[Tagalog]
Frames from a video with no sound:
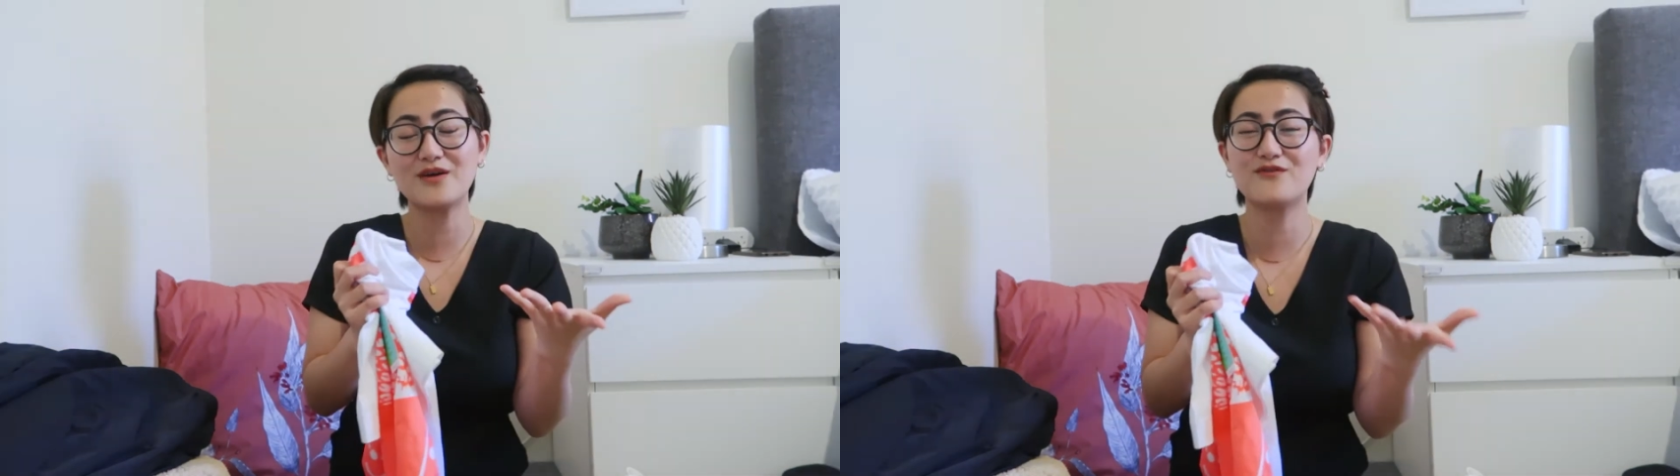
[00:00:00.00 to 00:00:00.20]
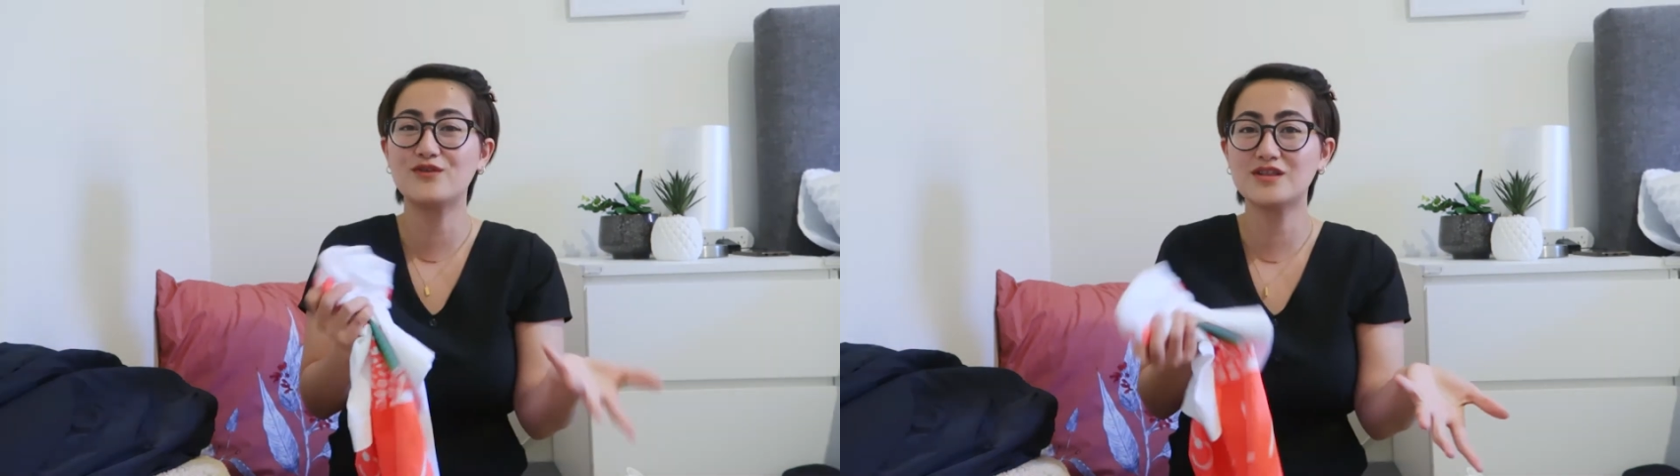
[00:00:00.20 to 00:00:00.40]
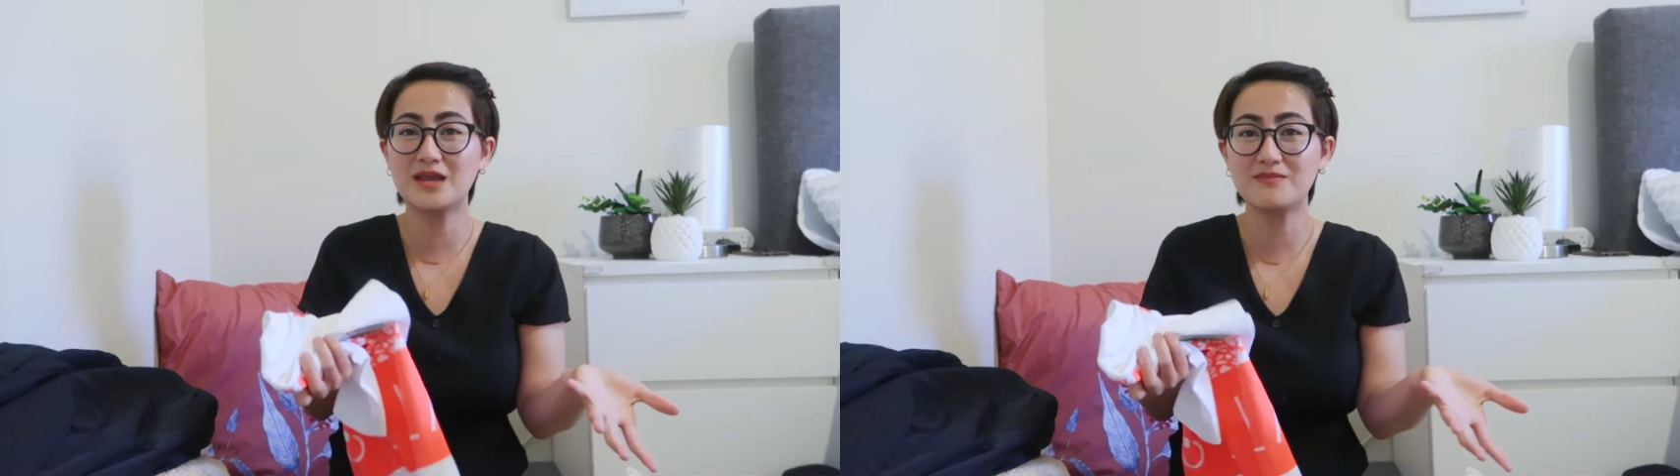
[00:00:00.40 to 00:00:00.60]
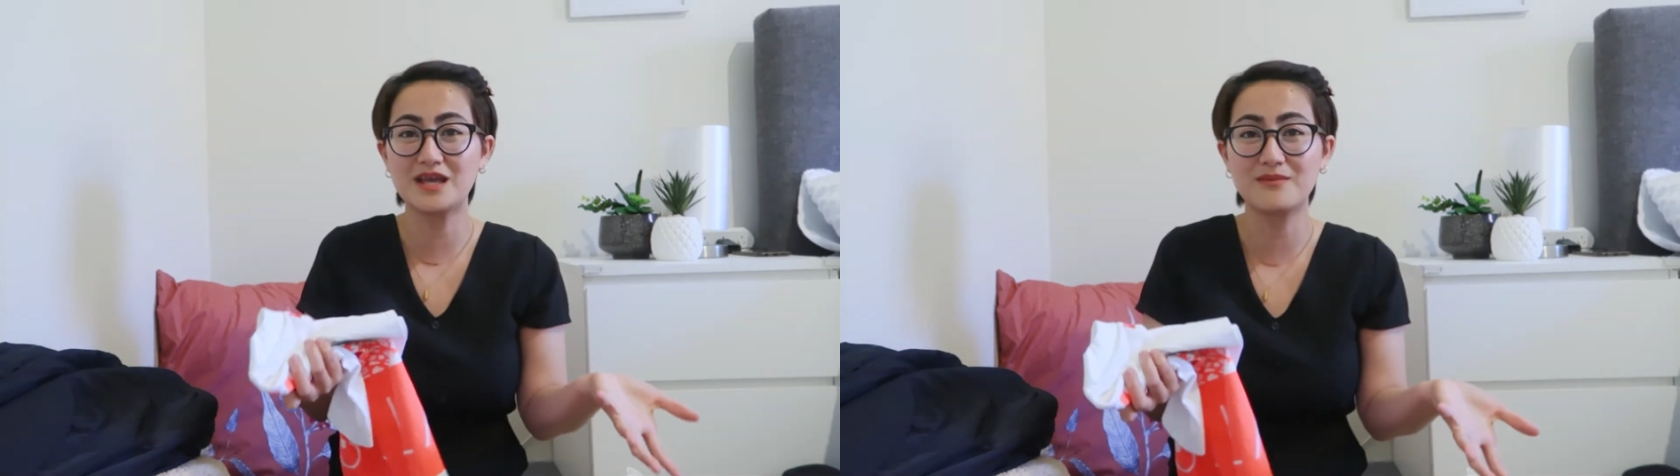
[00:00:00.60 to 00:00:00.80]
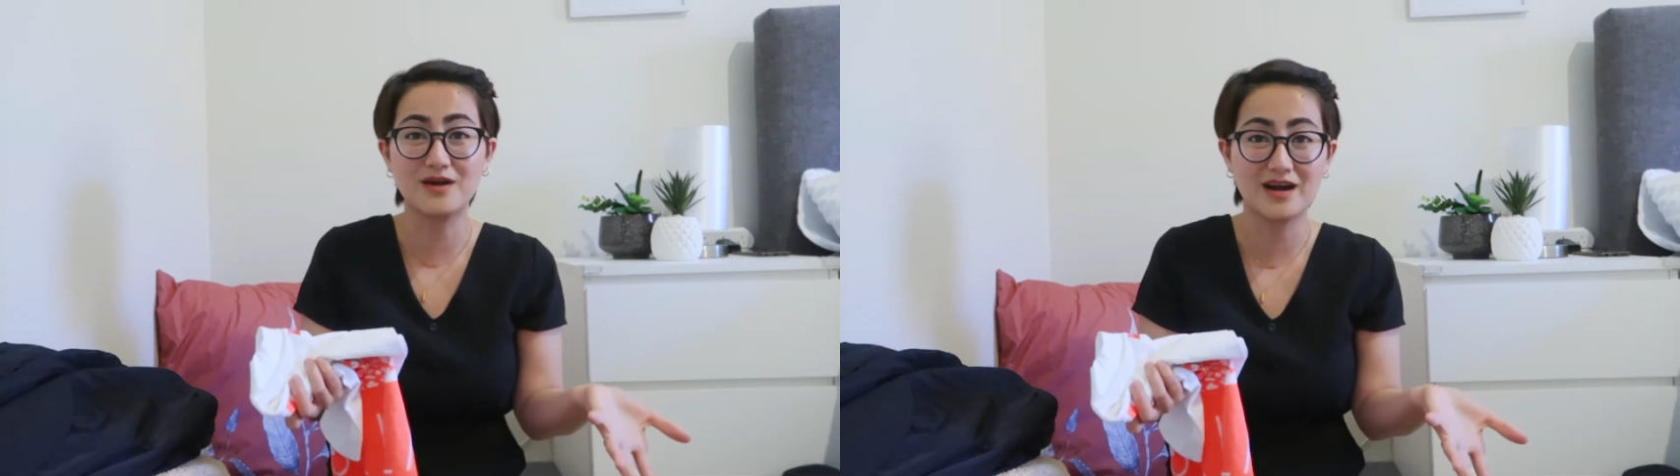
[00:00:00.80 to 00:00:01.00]
ang full name
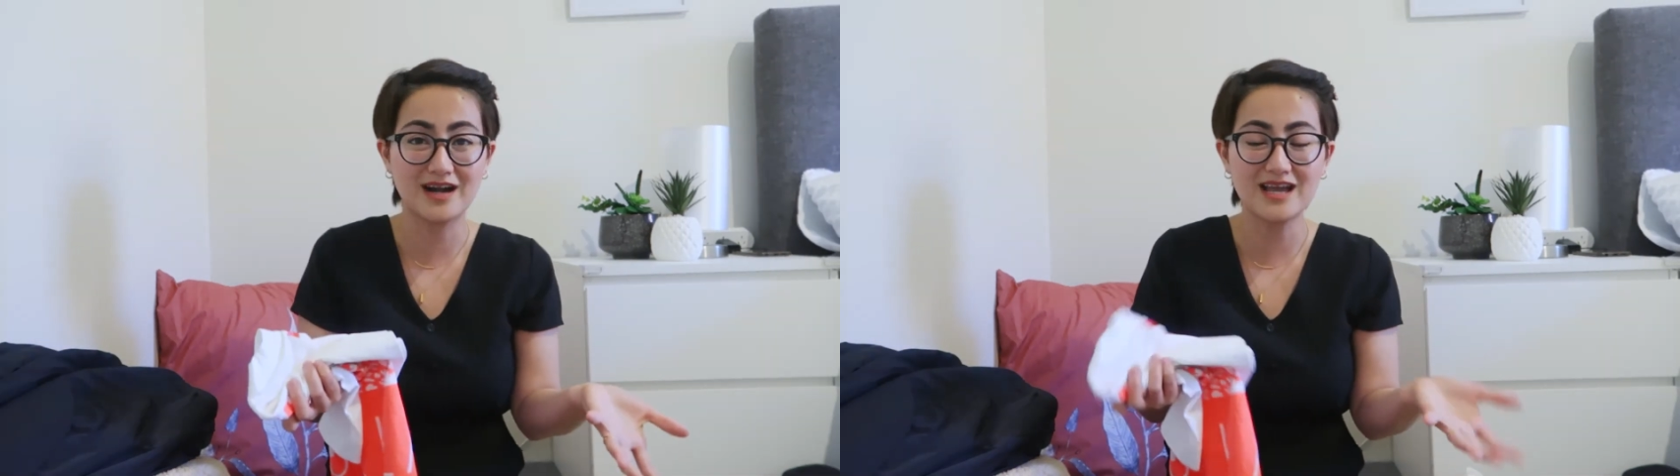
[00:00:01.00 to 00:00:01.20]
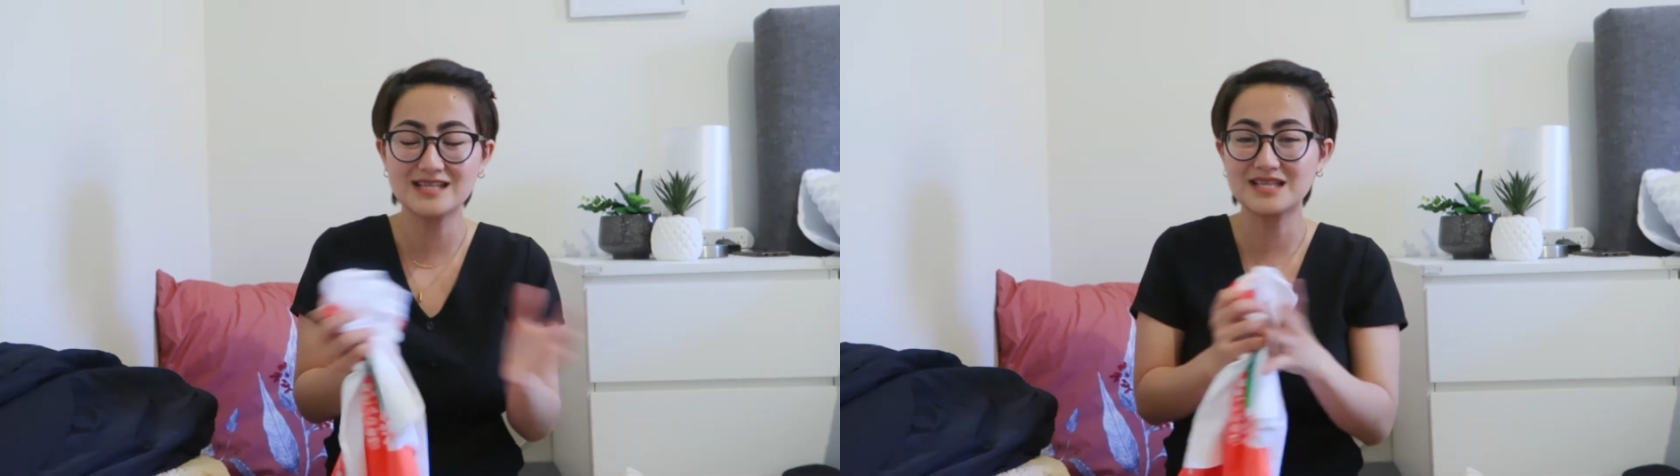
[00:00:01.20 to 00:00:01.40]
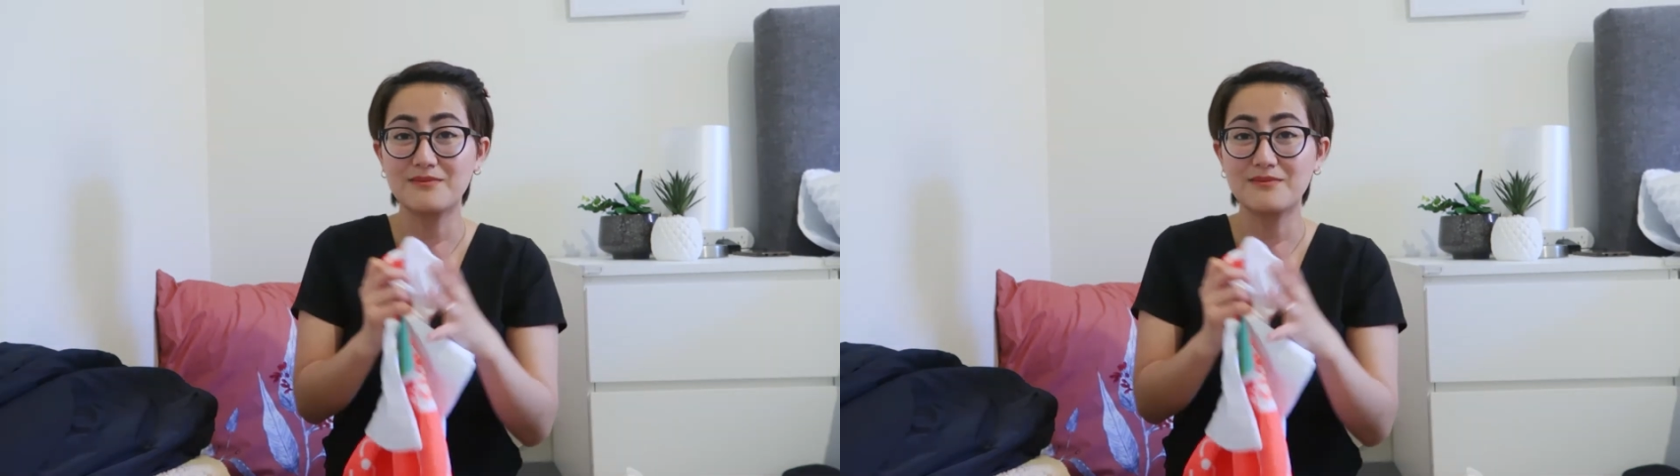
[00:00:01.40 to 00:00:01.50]
ni Amara is